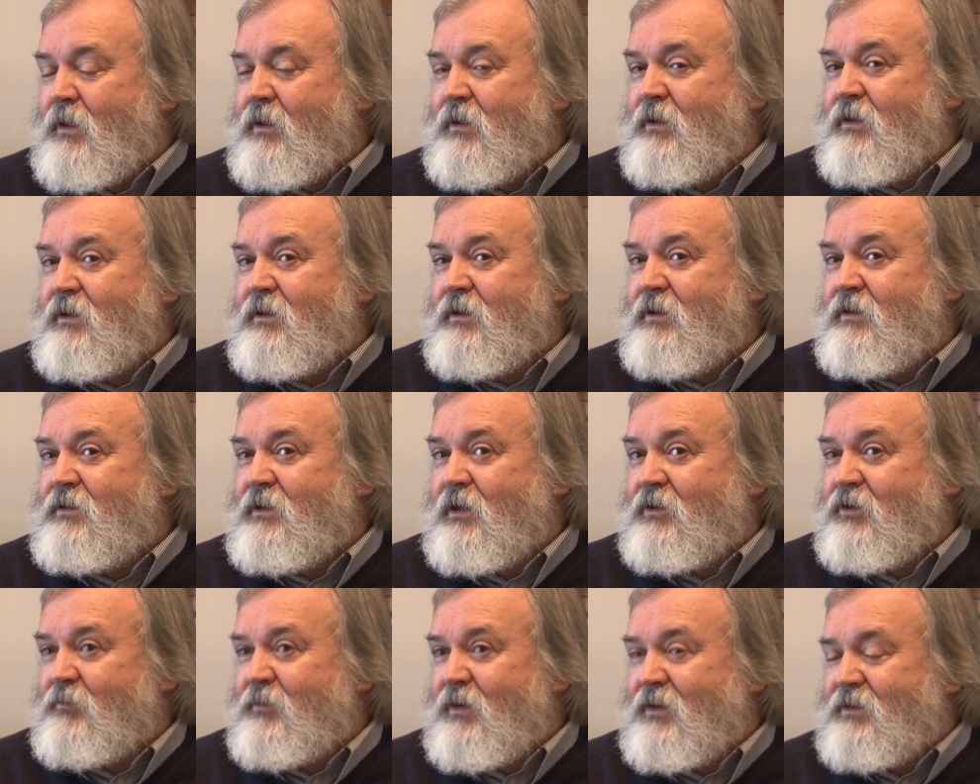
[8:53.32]
Y,
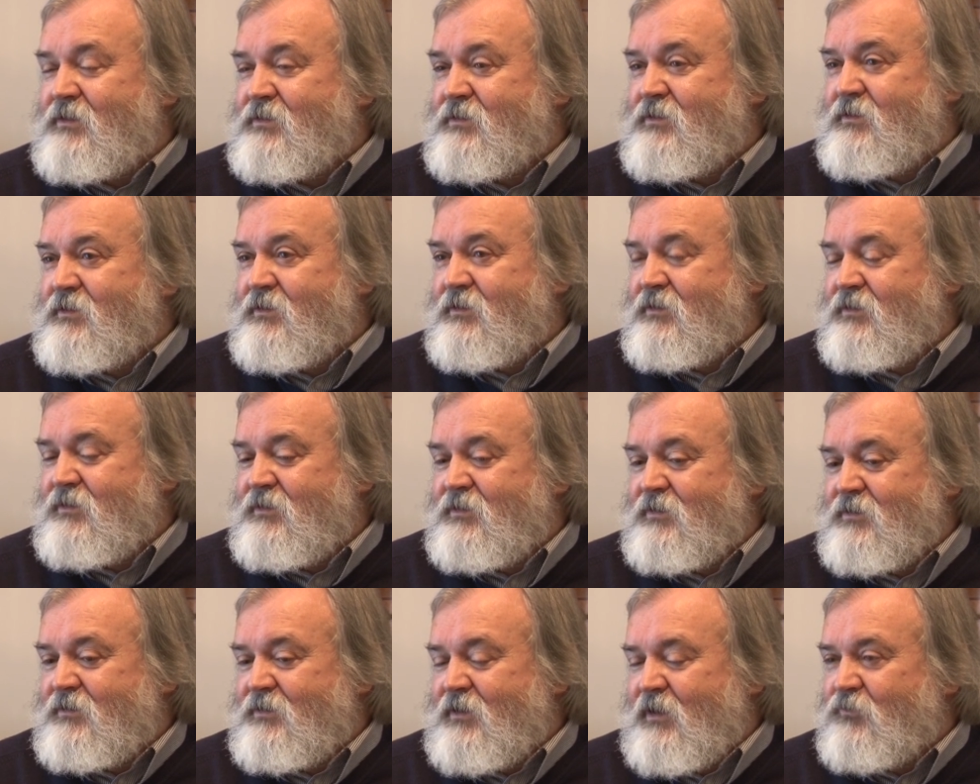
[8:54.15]
natomiast
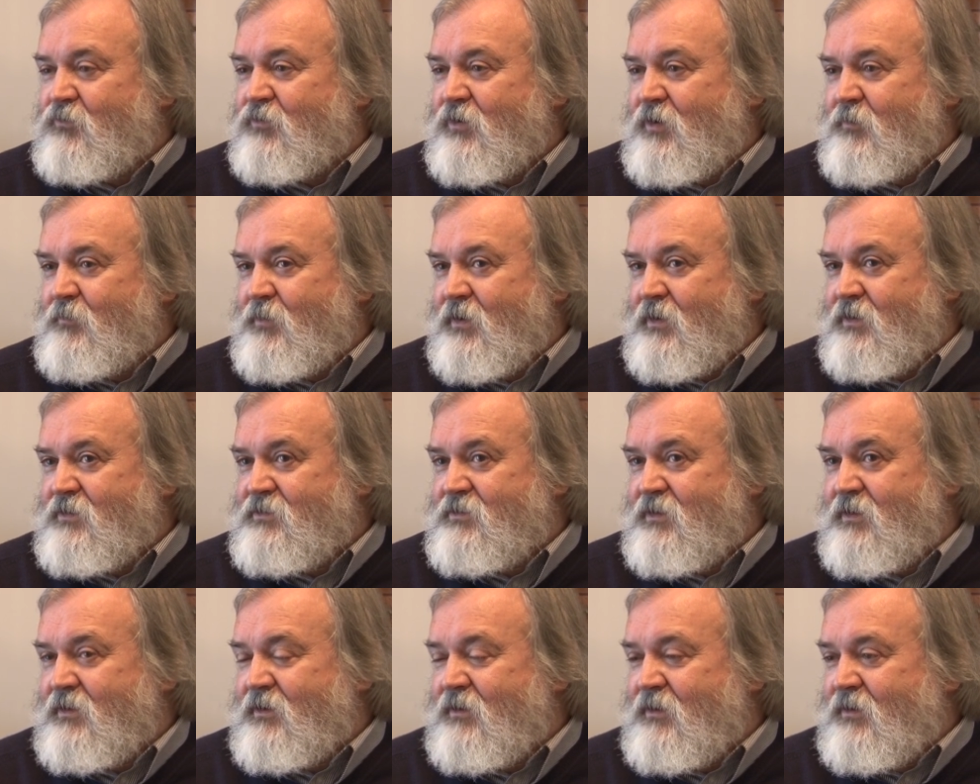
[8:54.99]
y, na drugim
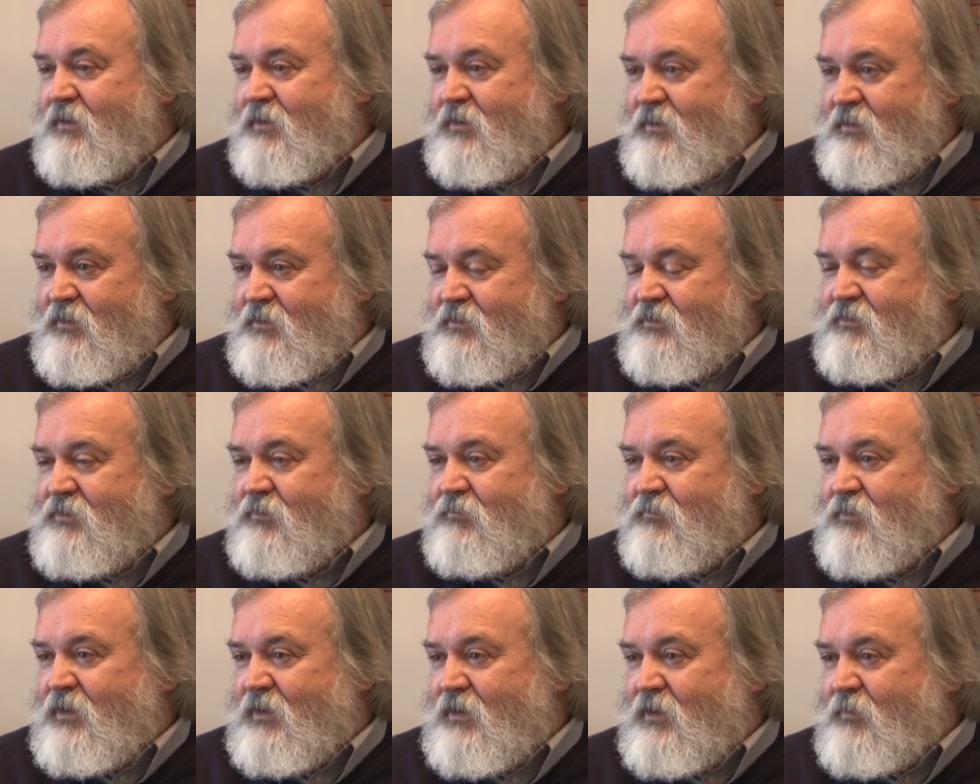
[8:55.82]
piętrze
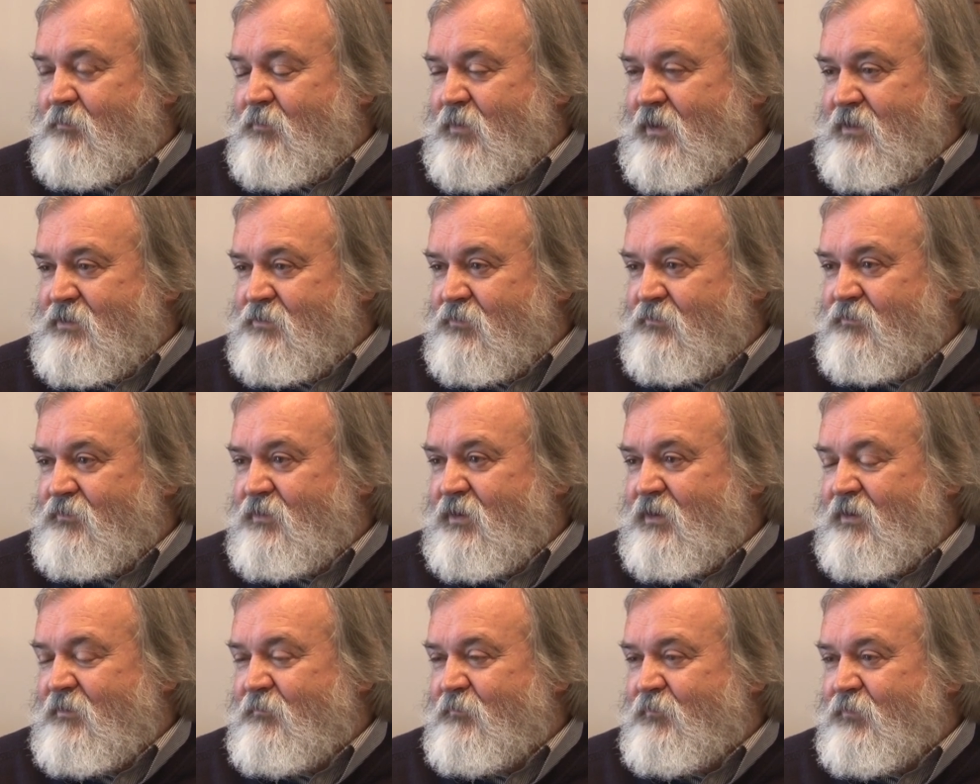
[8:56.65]
są takie
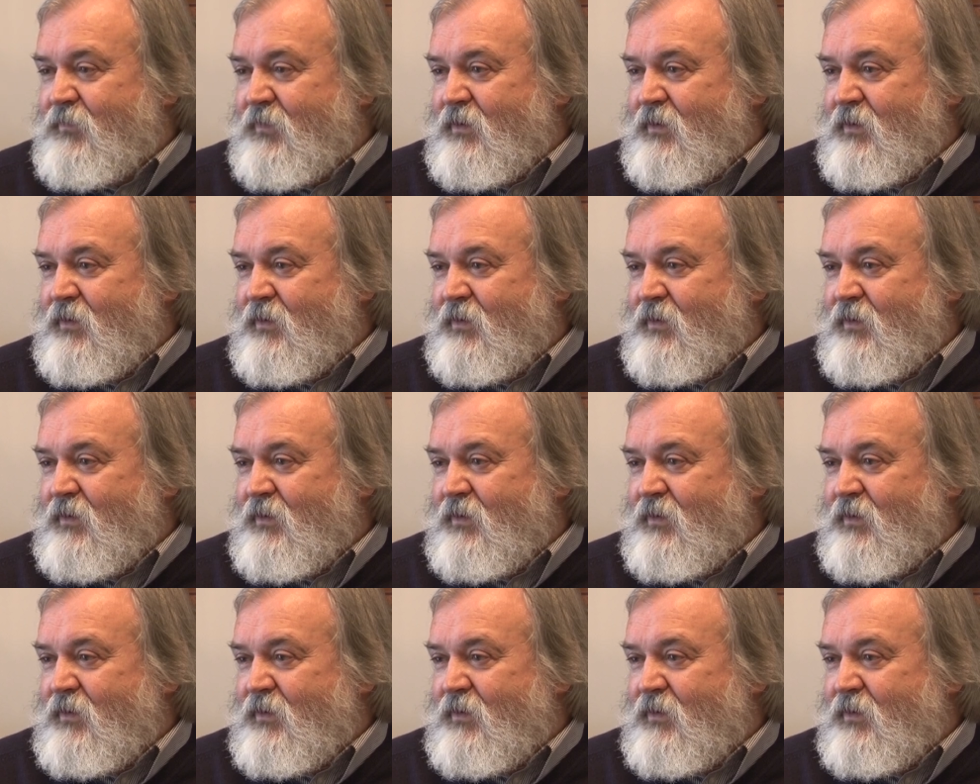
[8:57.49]
pracownie